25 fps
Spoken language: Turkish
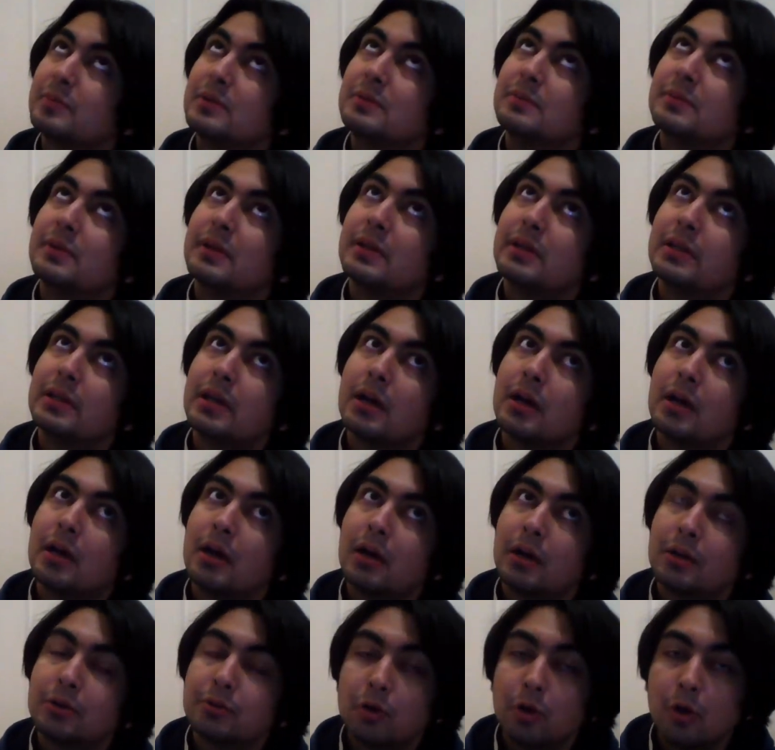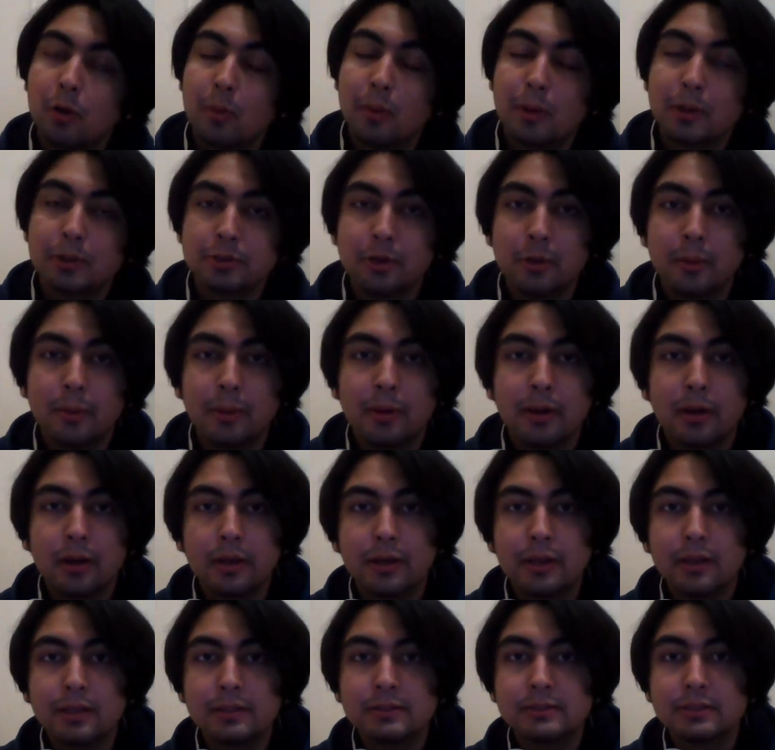bilmedi ya. Tövbe
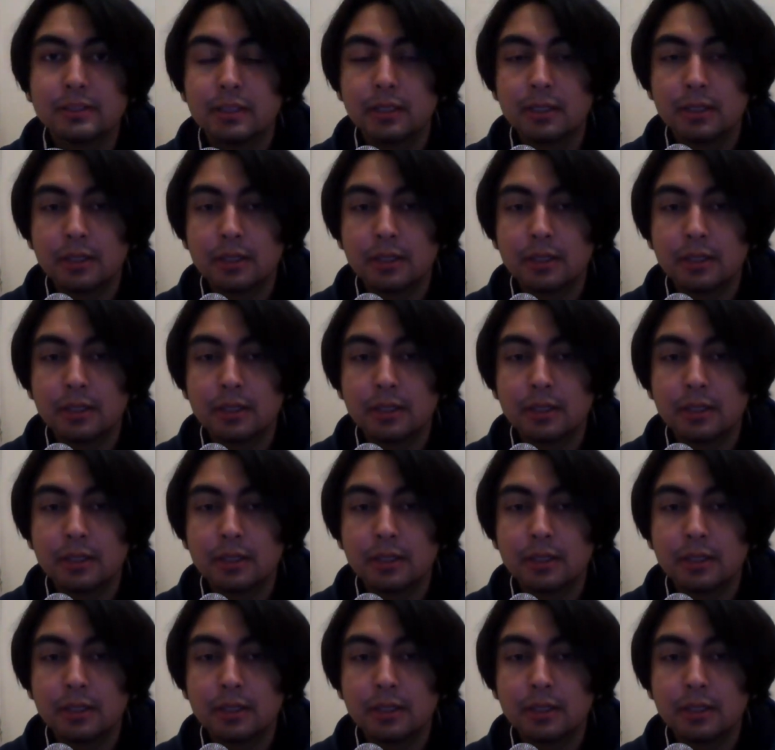tövbe. Neyse.